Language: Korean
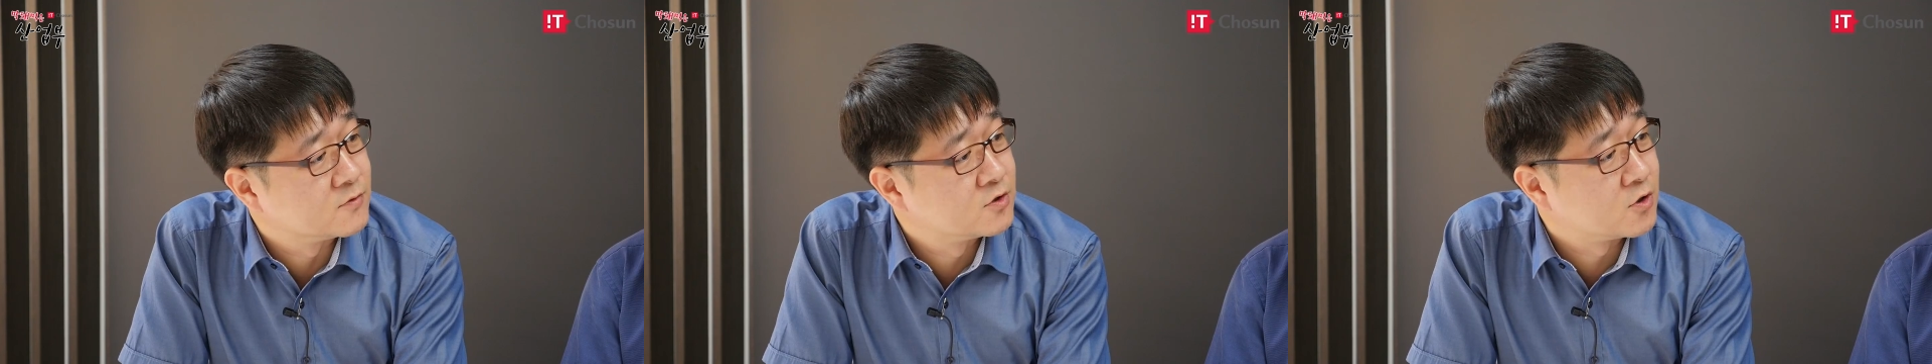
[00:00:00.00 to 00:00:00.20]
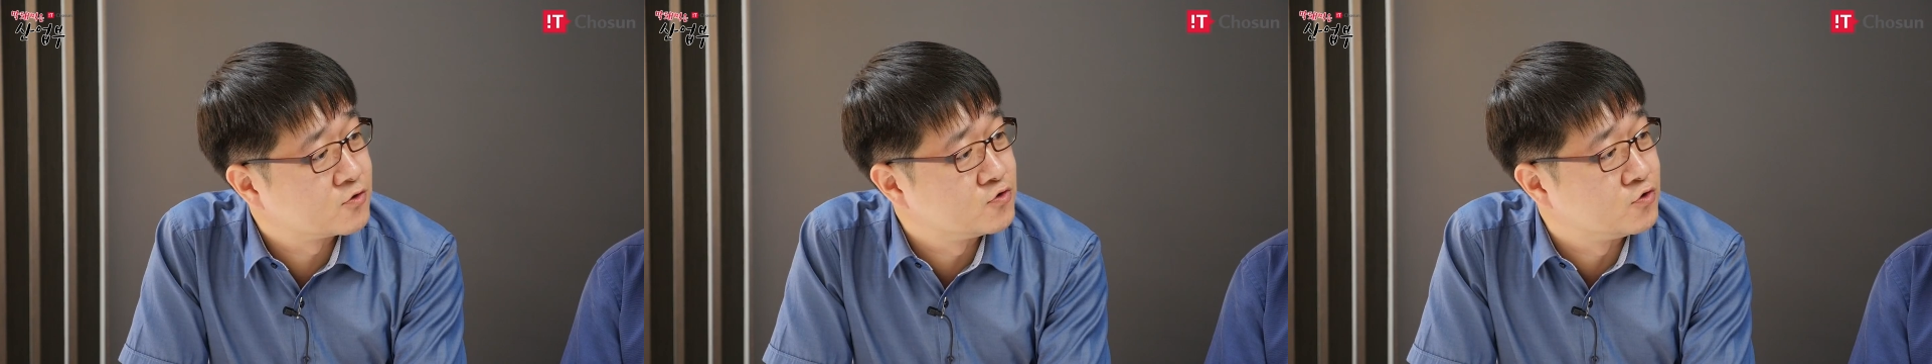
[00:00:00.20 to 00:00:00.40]

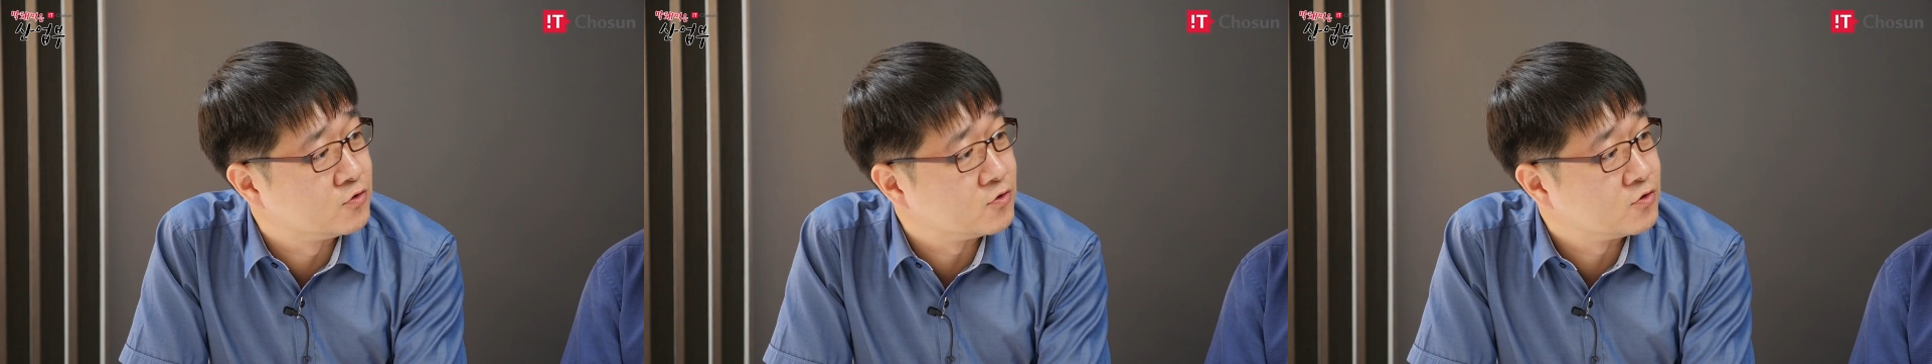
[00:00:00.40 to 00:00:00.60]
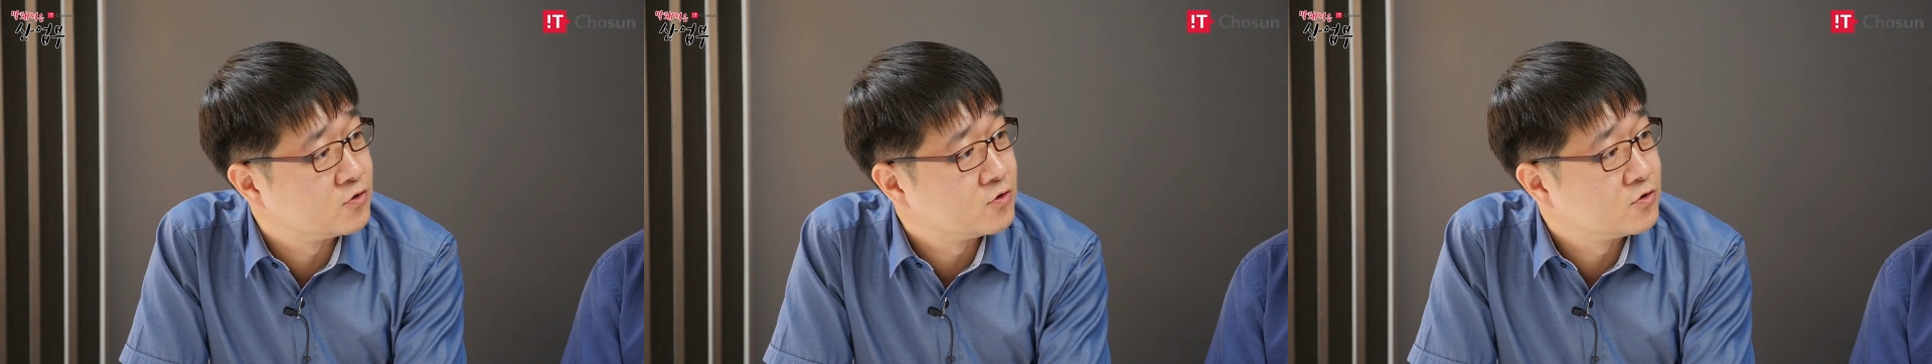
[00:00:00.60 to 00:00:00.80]
들어줄
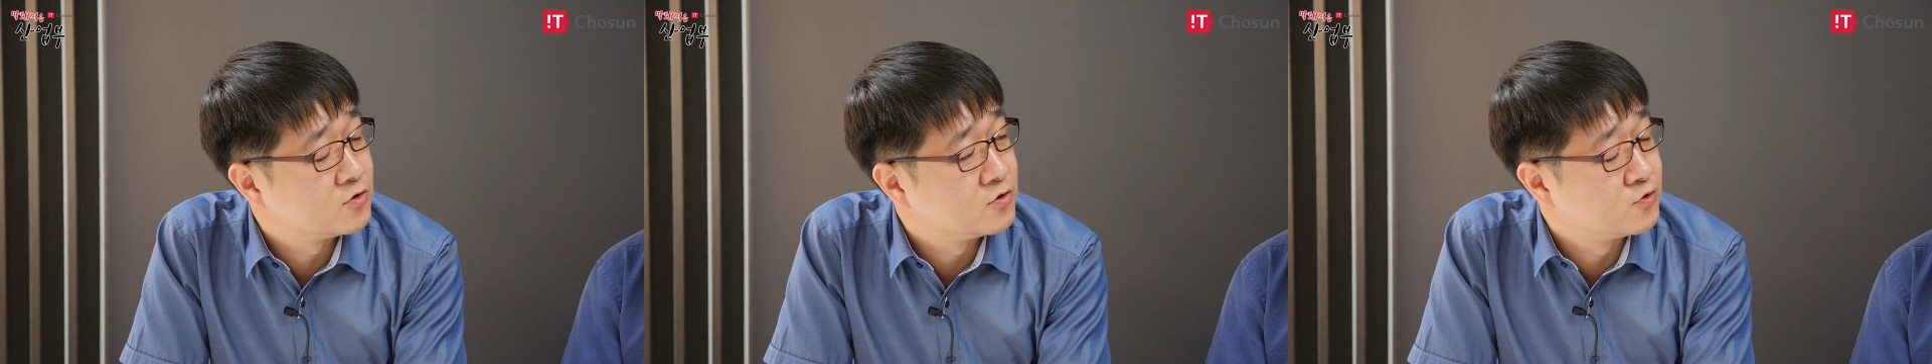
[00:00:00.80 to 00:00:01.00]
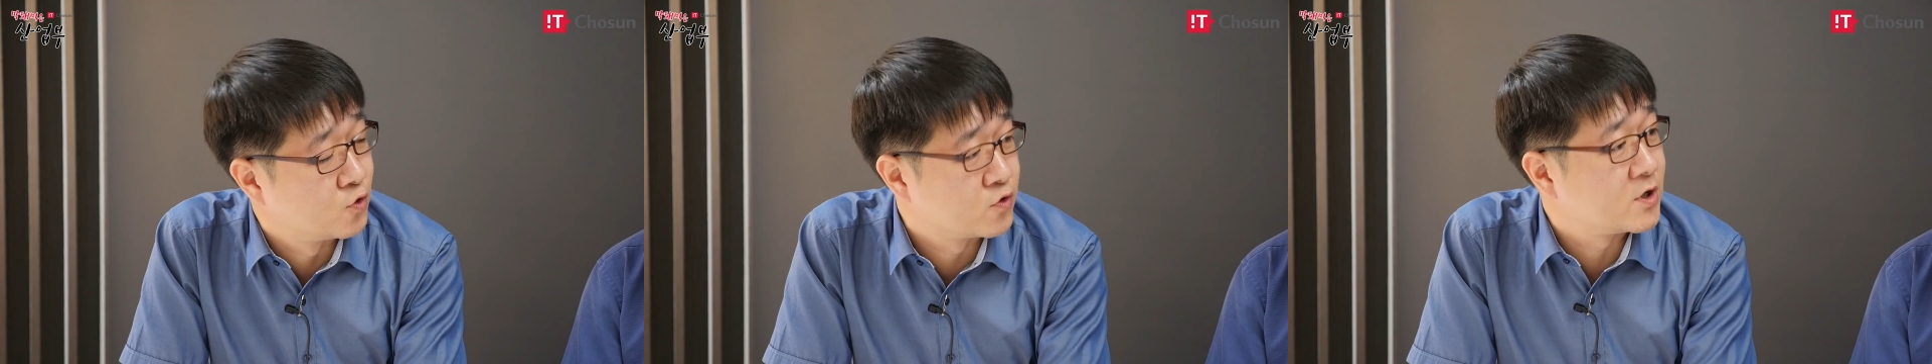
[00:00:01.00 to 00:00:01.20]

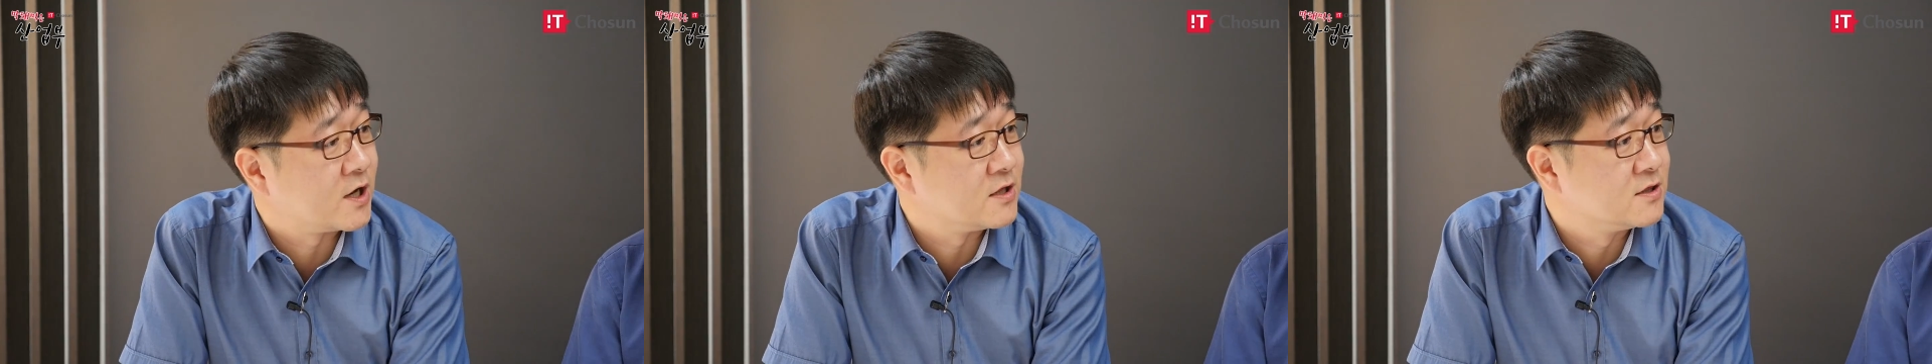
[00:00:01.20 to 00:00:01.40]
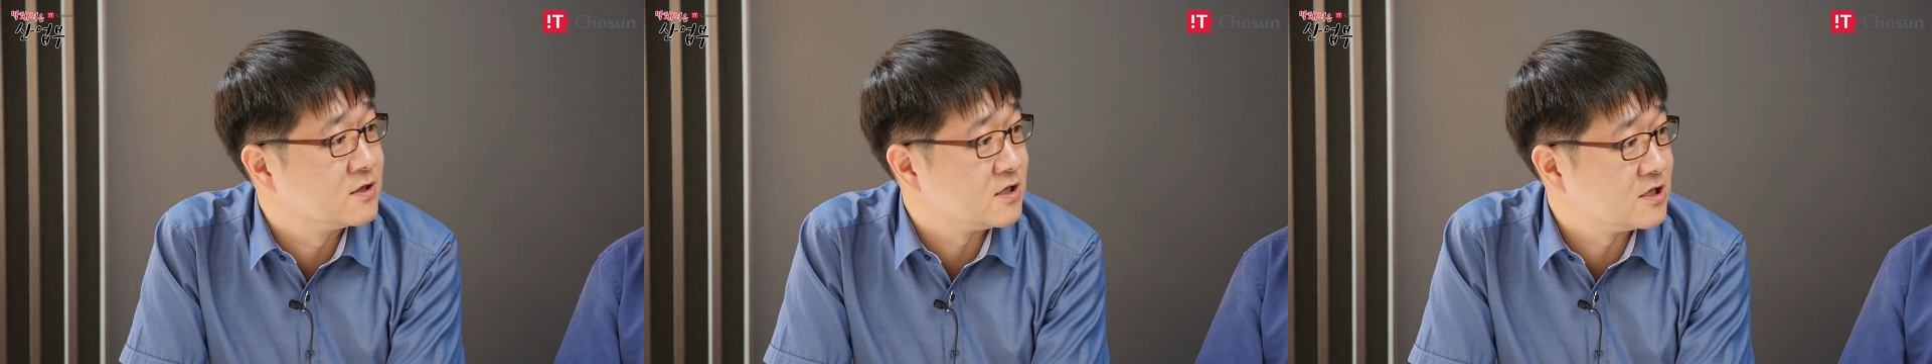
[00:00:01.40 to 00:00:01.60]
용의가
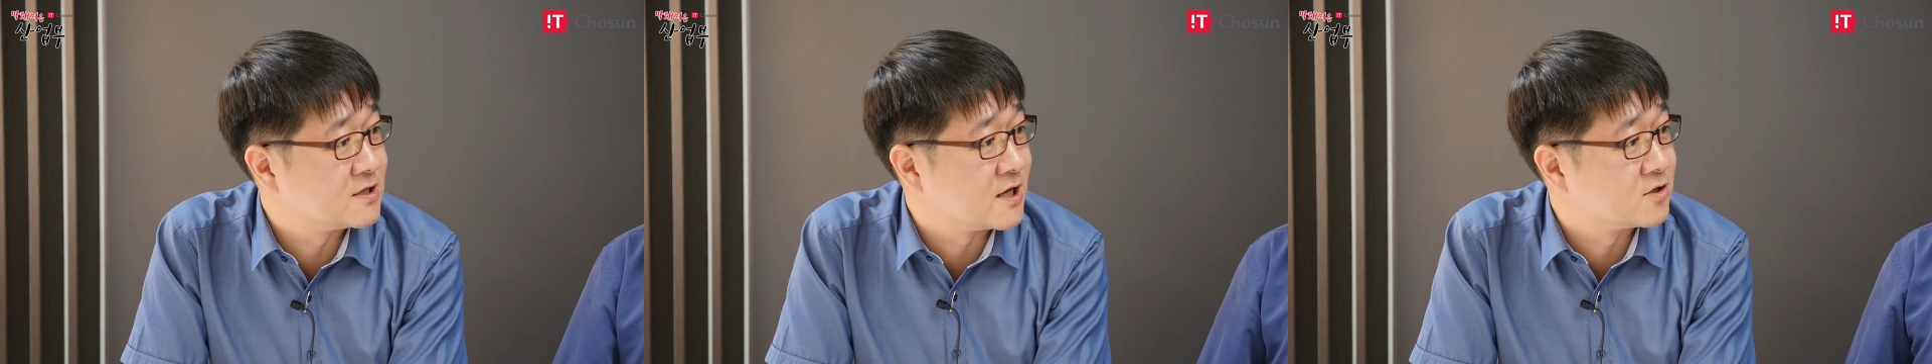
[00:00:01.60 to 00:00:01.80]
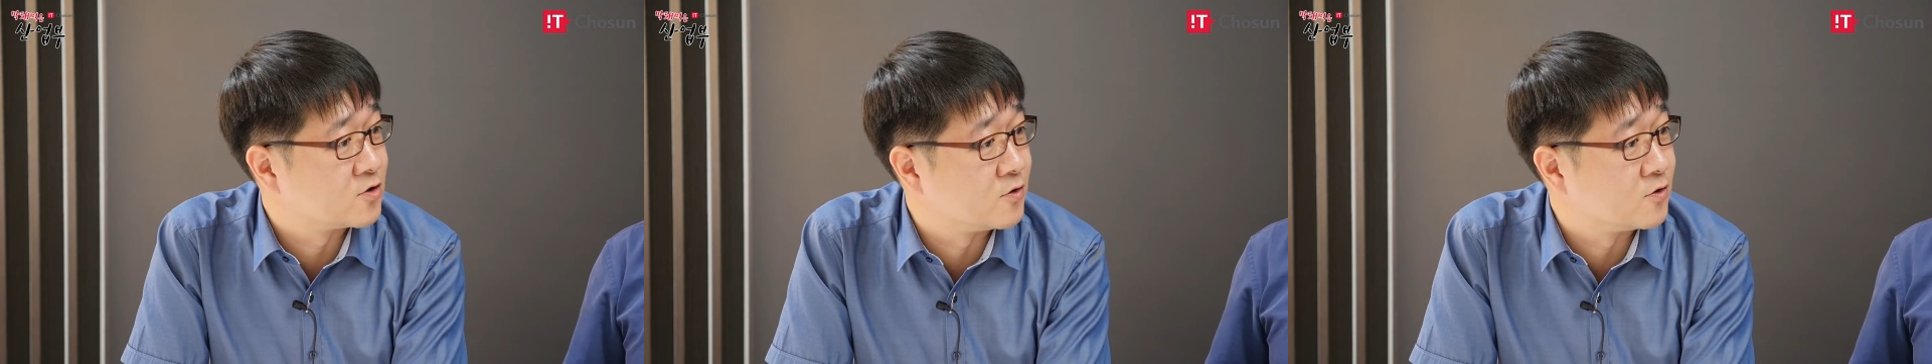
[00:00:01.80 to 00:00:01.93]
있다는